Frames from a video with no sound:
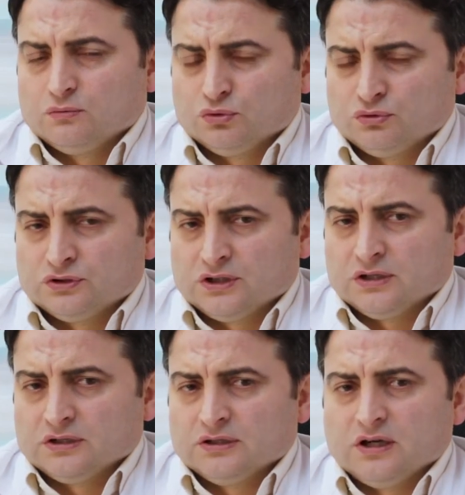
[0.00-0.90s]
Burun
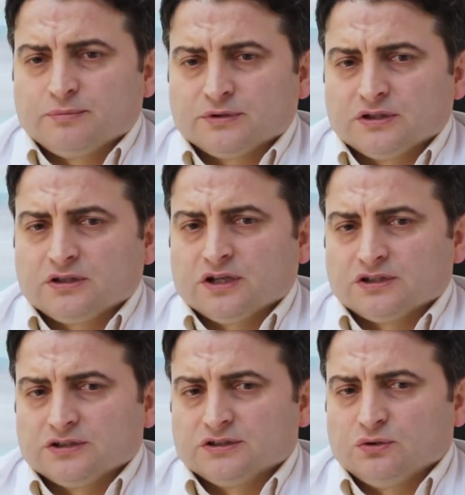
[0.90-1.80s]
tıkanıklığı, hapşırık,
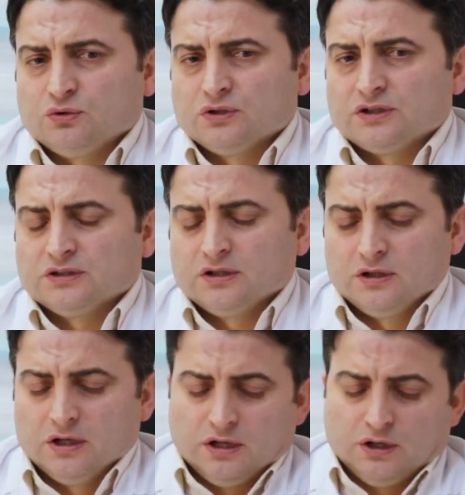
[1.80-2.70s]
kaşıntı onların da
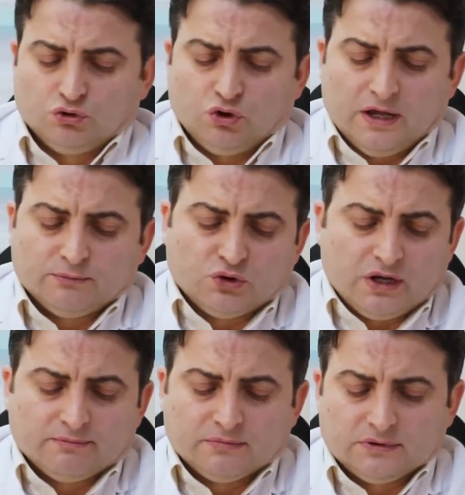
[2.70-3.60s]
dönem
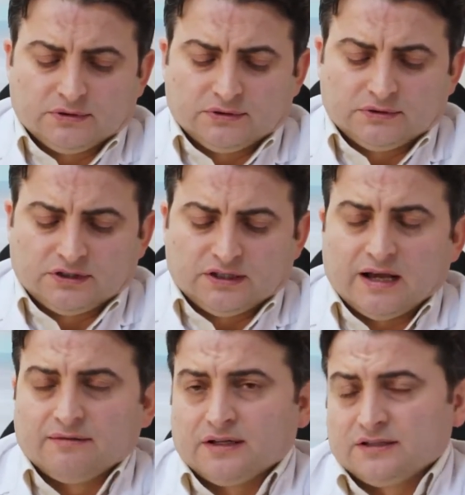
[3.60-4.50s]
dönem e,
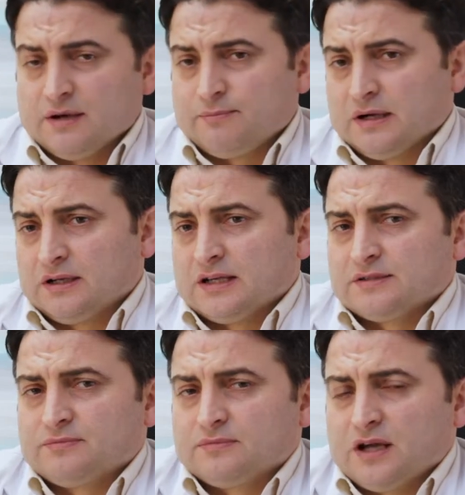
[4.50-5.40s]
tedavilerini yapmak
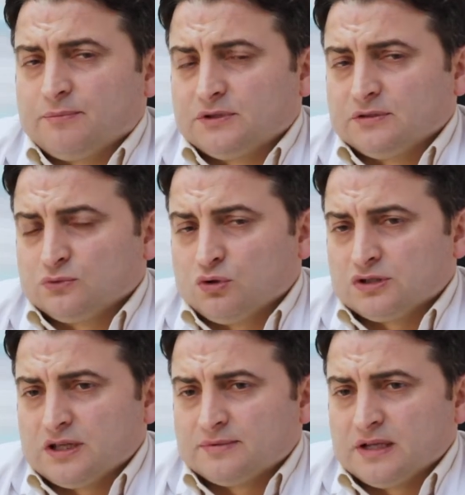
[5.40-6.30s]
lazım. Yaptığım
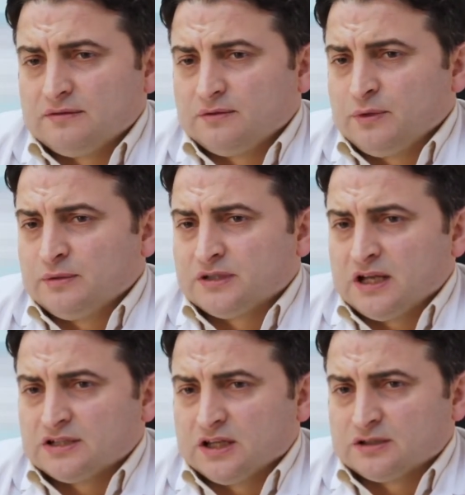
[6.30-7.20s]
gözlemsel ve
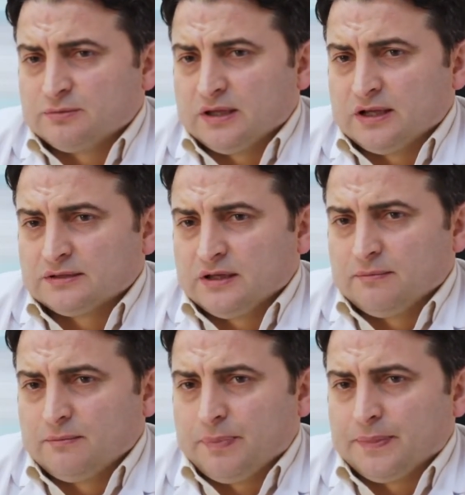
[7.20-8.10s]
bilimsel
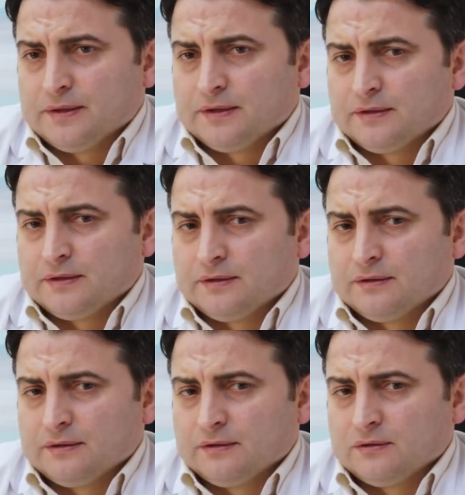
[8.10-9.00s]
çalışmalarda
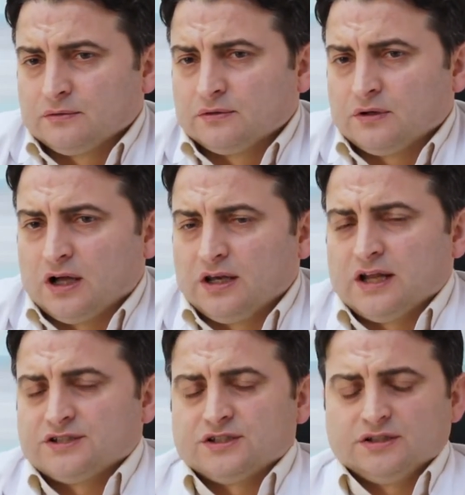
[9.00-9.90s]
e,
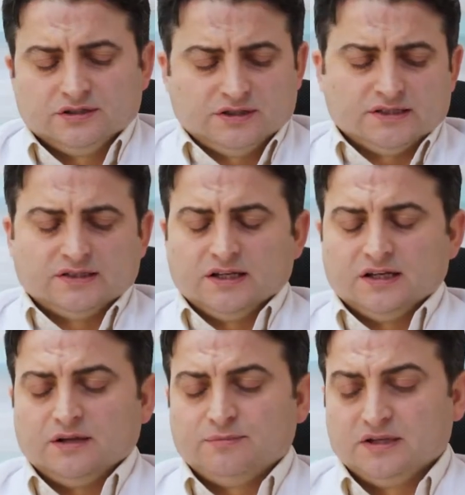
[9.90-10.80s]
alerji
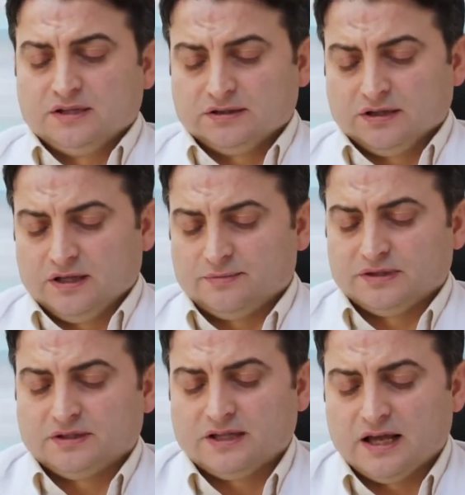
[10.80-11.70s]
testleriyle birlikte
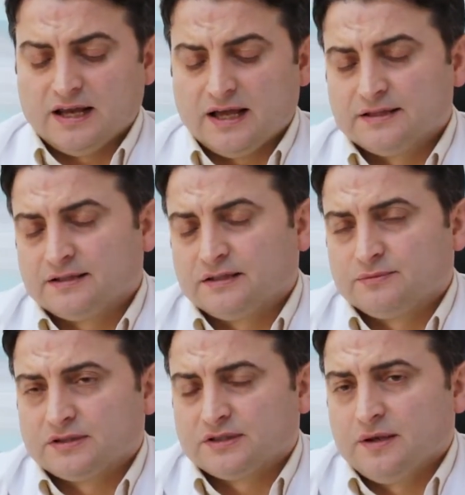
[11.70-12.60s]
hepsini
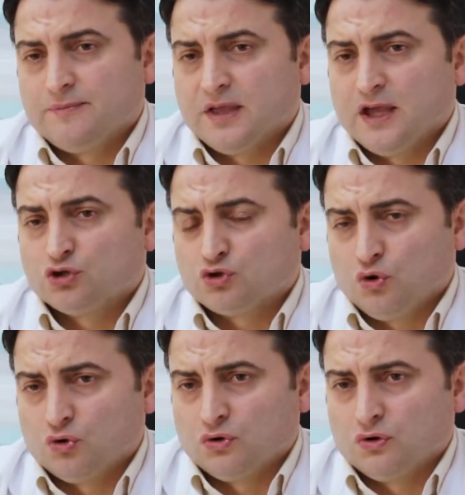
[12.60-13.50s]
değerlendirdiğimizde en
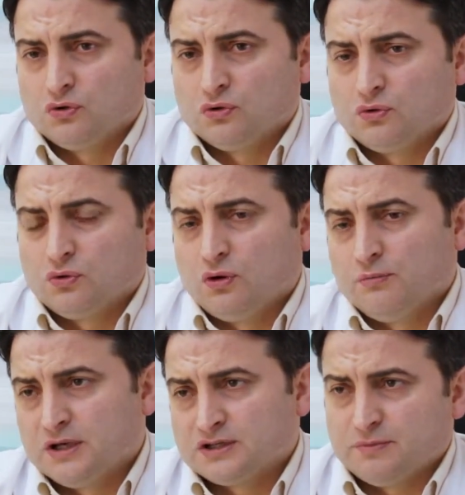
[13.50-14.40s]
çok e,
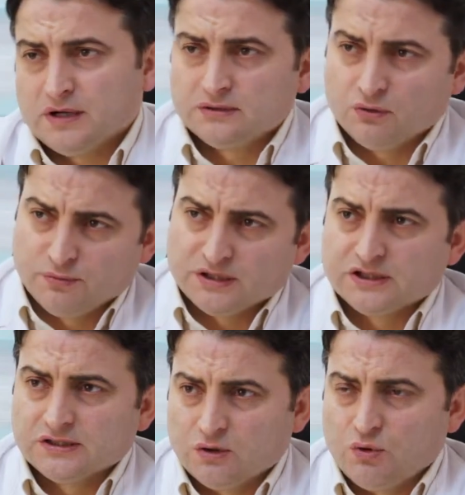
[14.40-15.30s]
15 Mart,
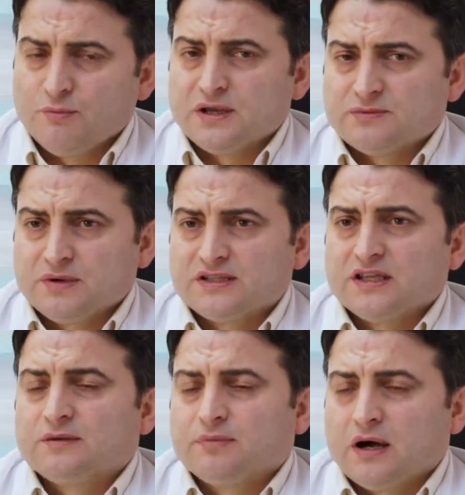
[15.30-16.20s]
15 Nisan, 15 Mayıs
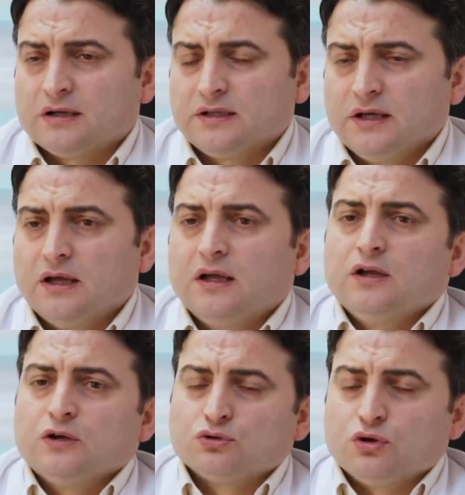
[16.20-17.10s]
ilkbaharda,
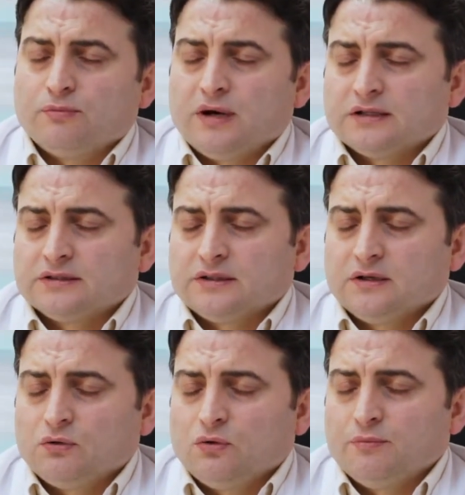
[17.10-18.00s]
sonbaharda
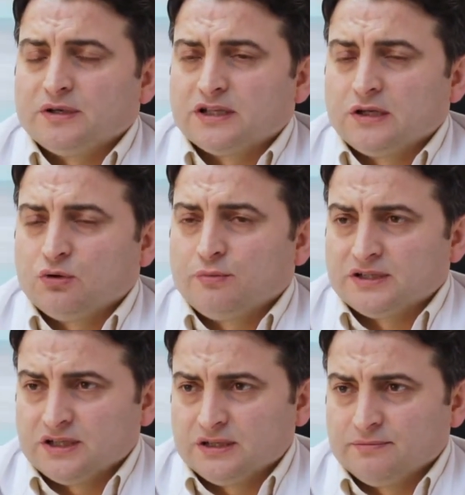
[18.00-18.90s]
da 15 Eylül,
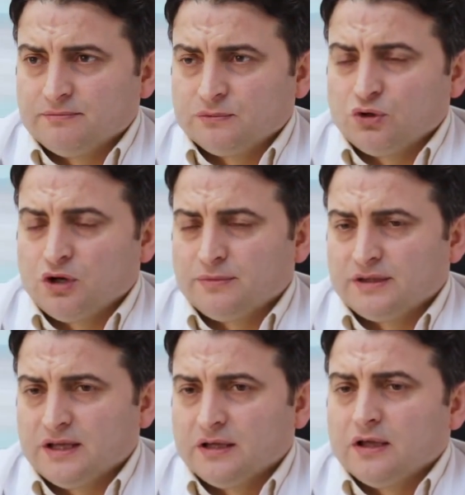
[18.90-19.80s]
15 Ekim
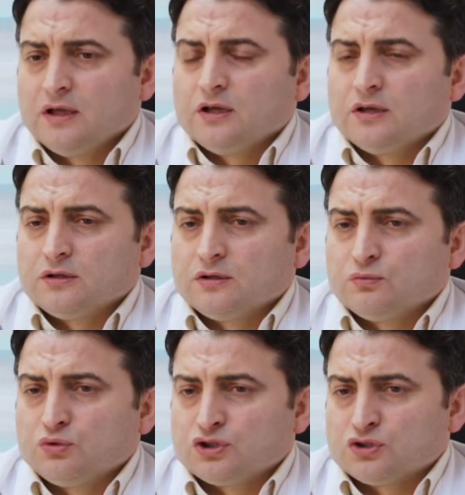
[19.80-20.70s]
döneminde
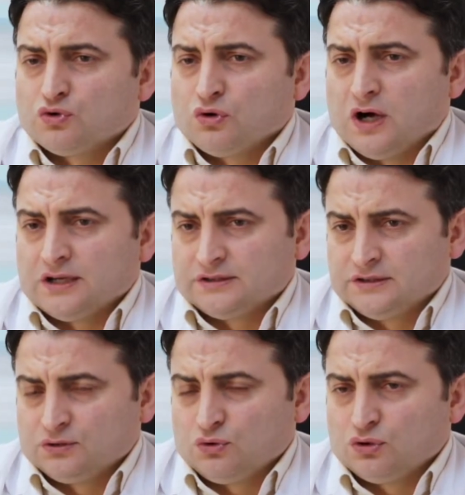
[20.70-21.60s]
e, bu işin çok
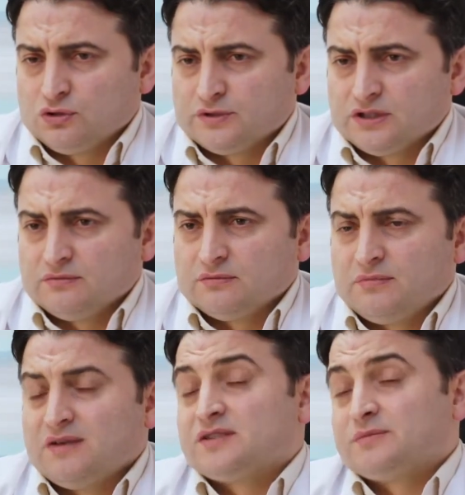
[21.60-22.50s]
arttığını gördüğüm için
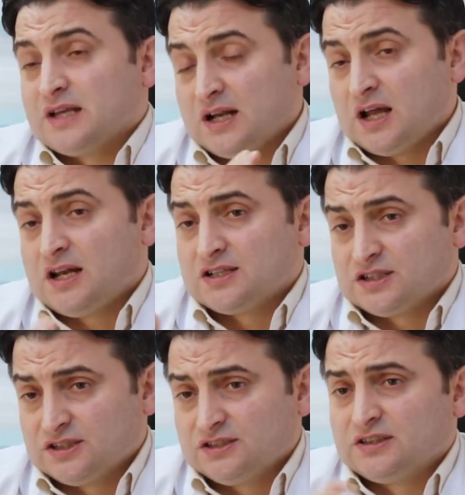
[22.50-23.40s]
mevsimsel
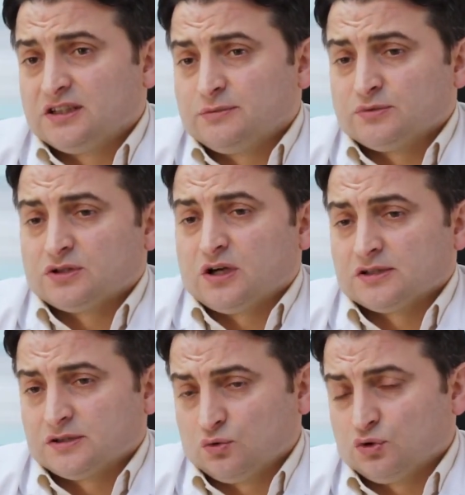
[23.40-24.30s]
alerjik rinit dediğimiz
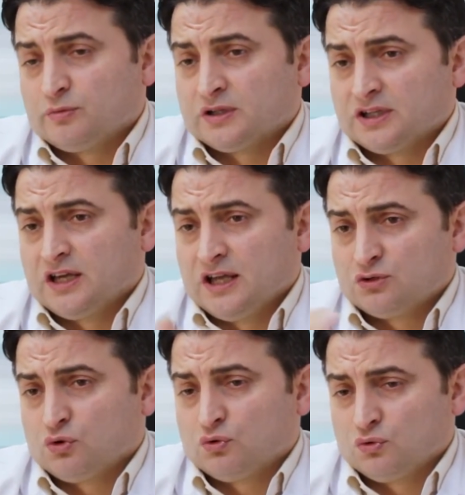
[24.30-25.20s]
hasta grubu ki
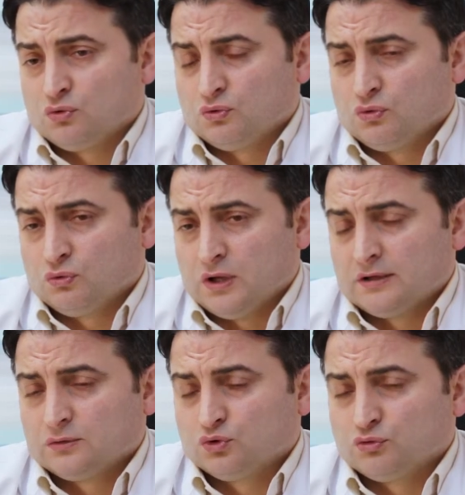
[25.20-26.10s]
en çok
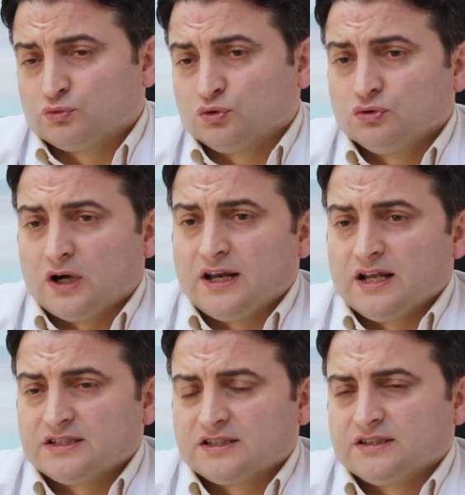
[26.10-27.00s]
olan gruptur
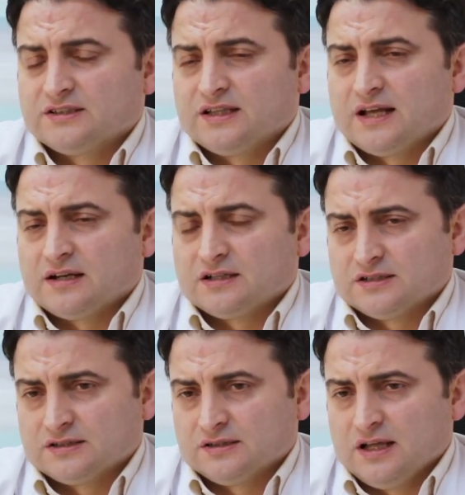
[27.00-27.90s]
alerjik rinitler
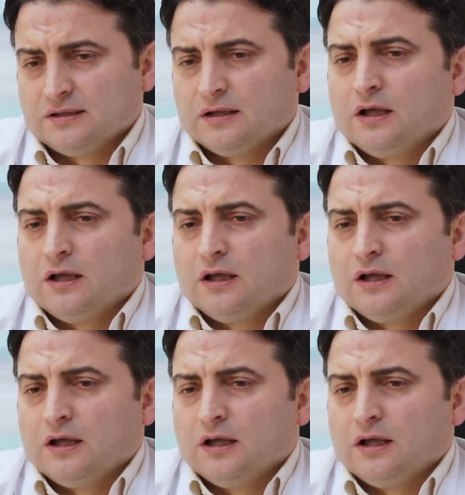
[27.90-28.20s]
açısından.